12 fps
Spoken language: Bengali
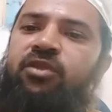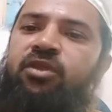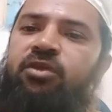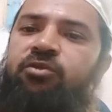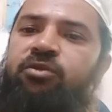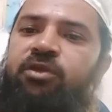
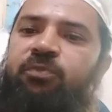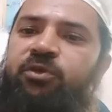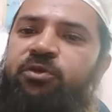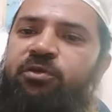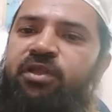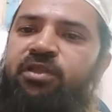কিছুটা
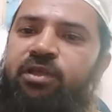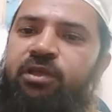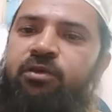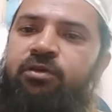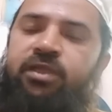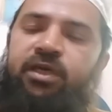পিছুটান
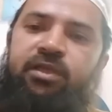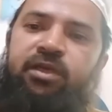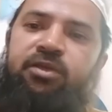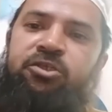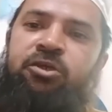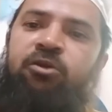দিলেও তাদের
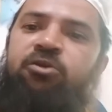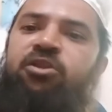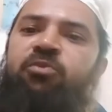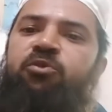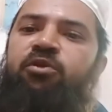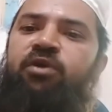
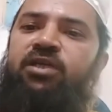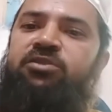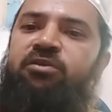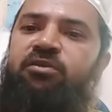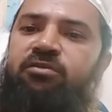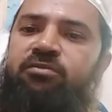সঠতাপূর্ণ
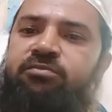আচরণ